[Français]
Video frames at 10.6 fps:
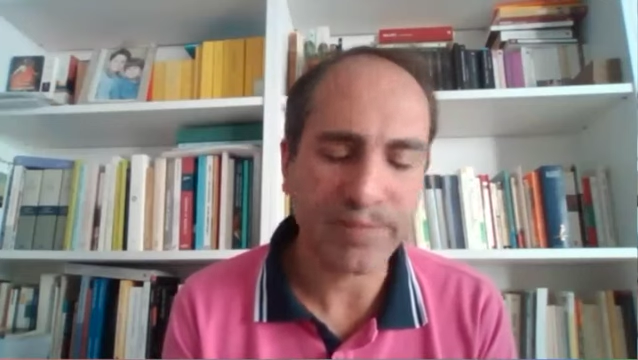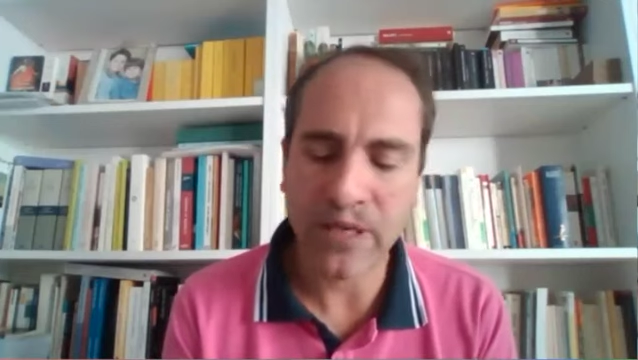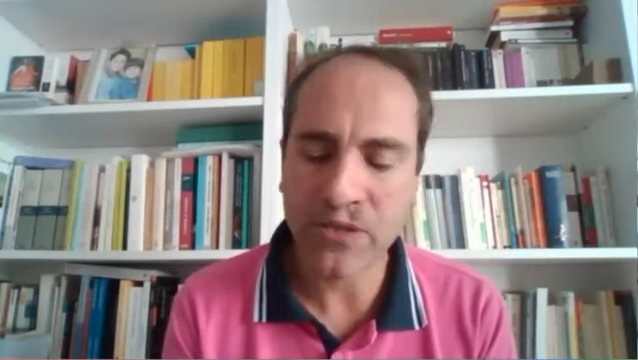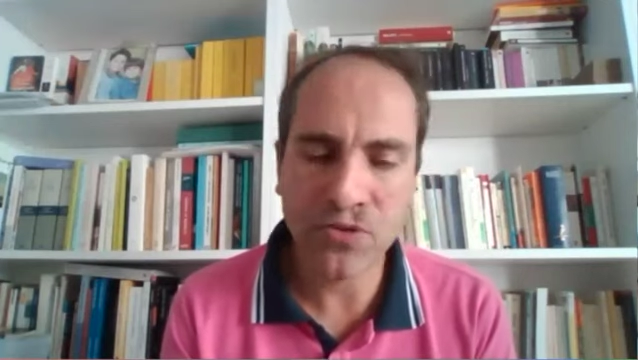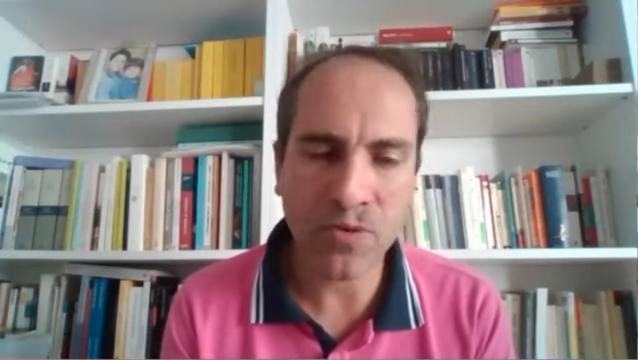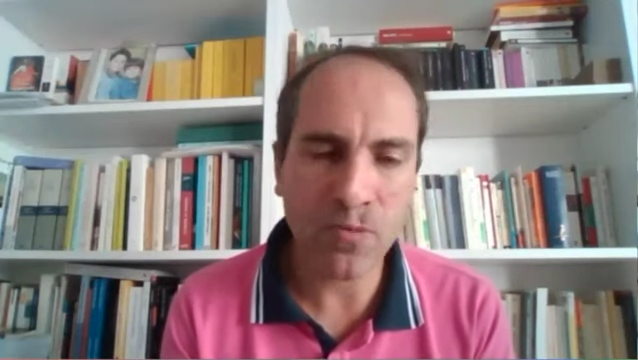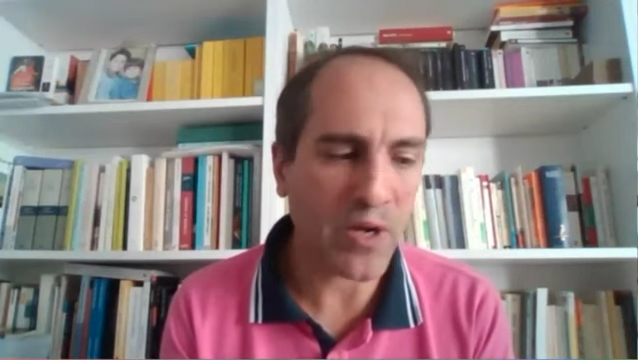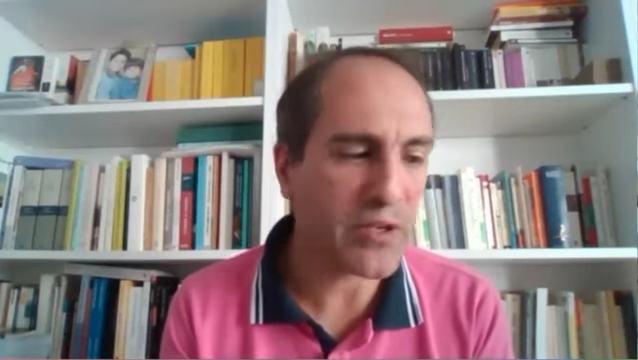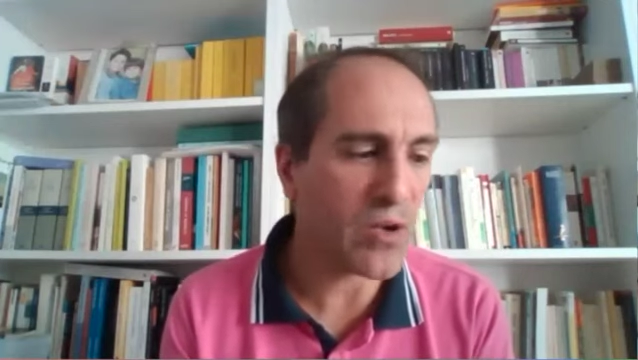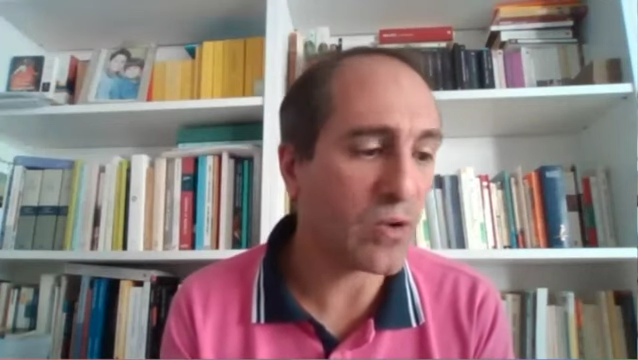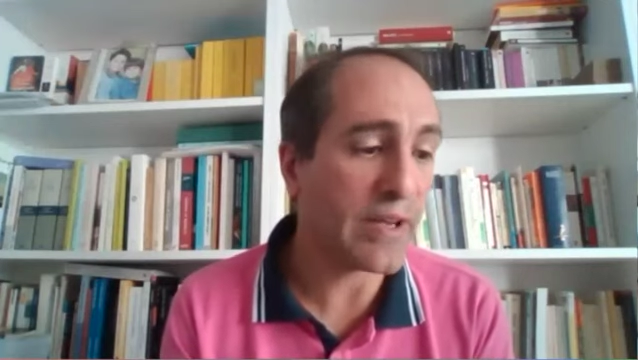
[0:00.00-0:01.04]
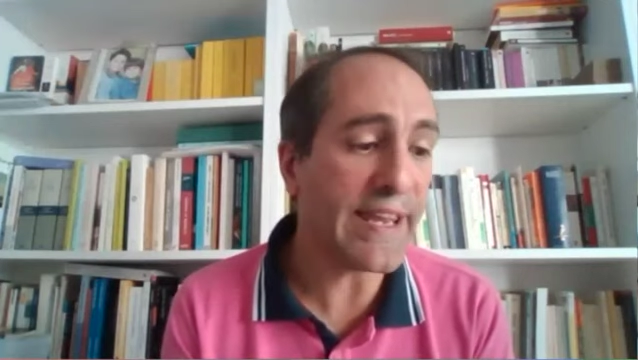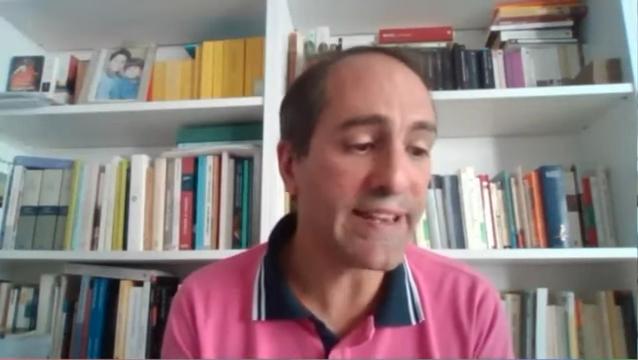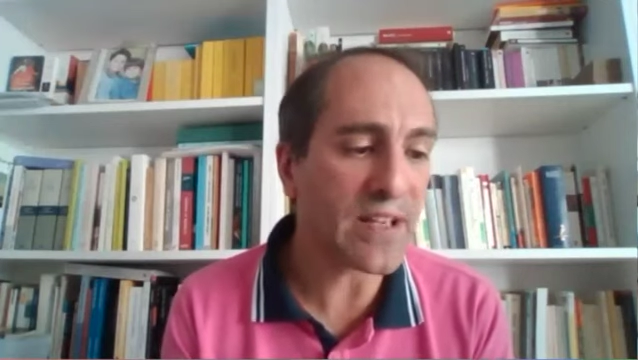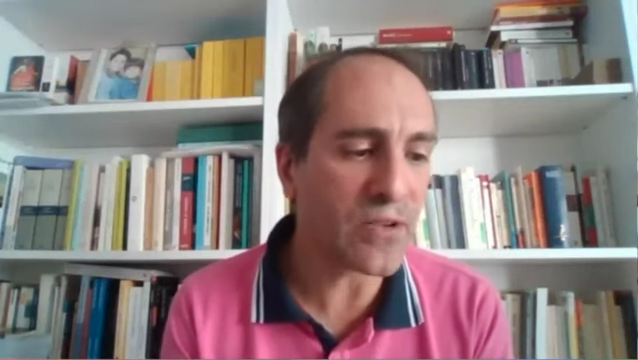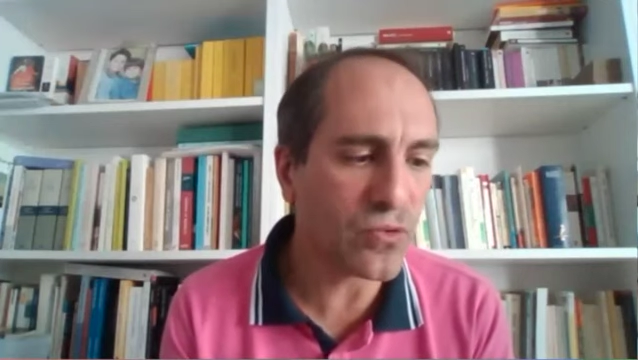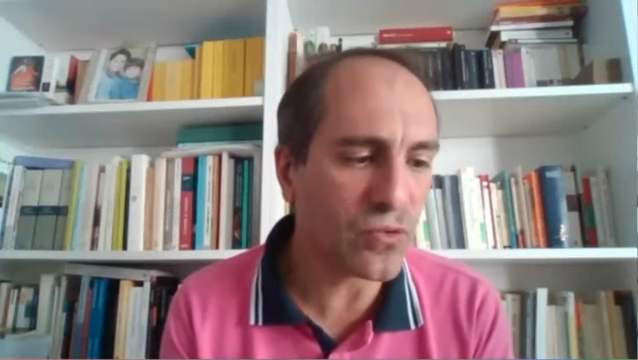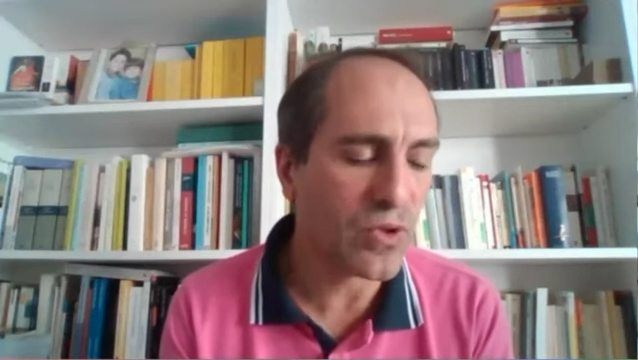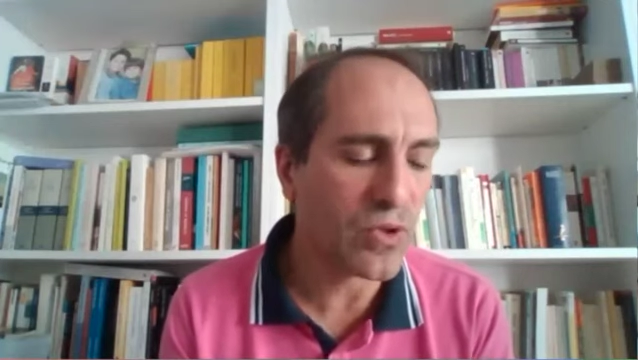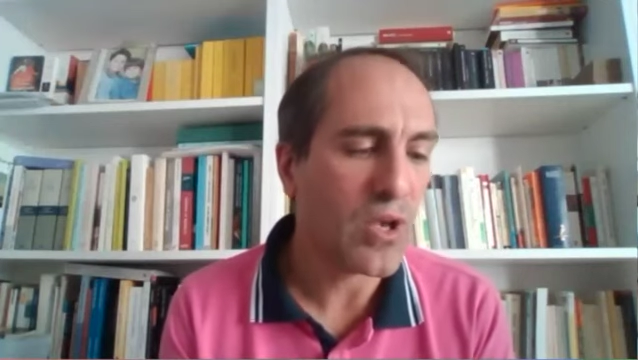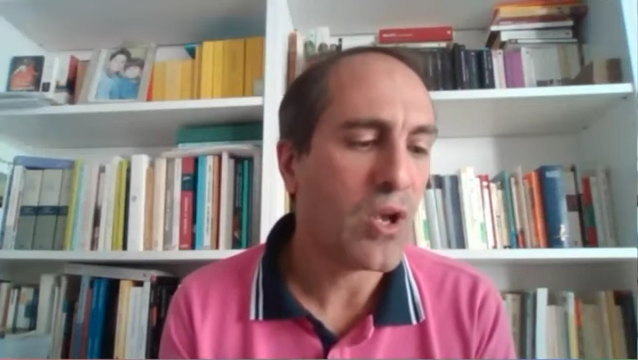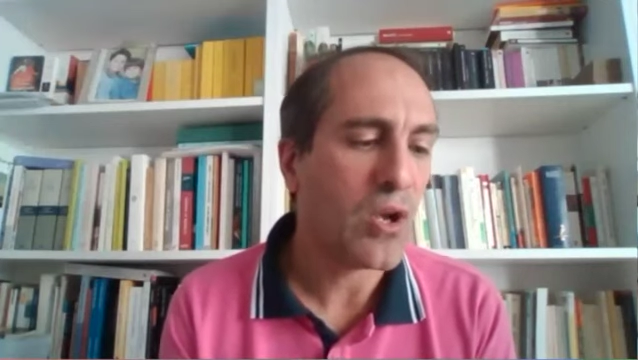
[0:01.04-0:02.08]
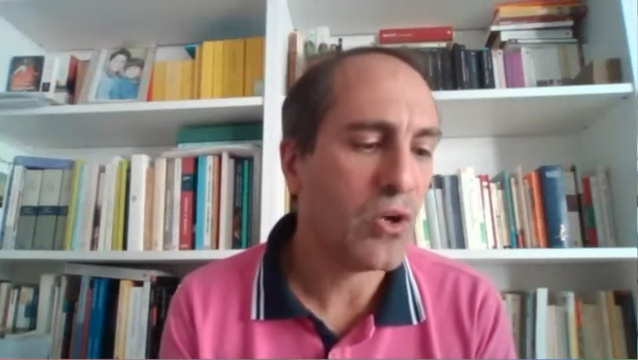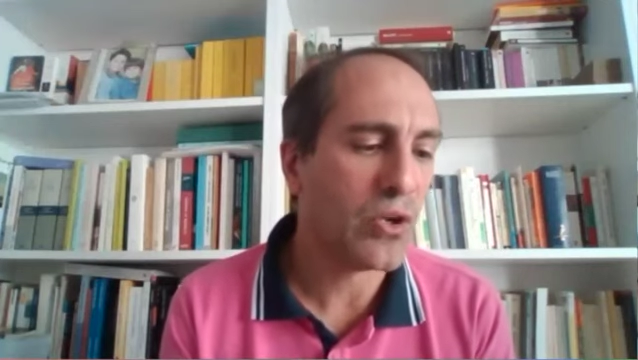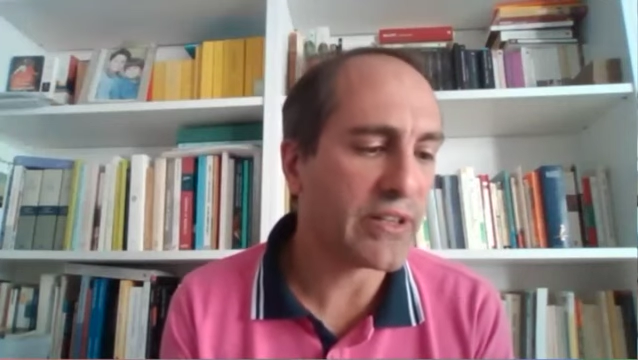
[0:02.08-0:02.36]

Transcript: excusez-moi, qui ont étendu le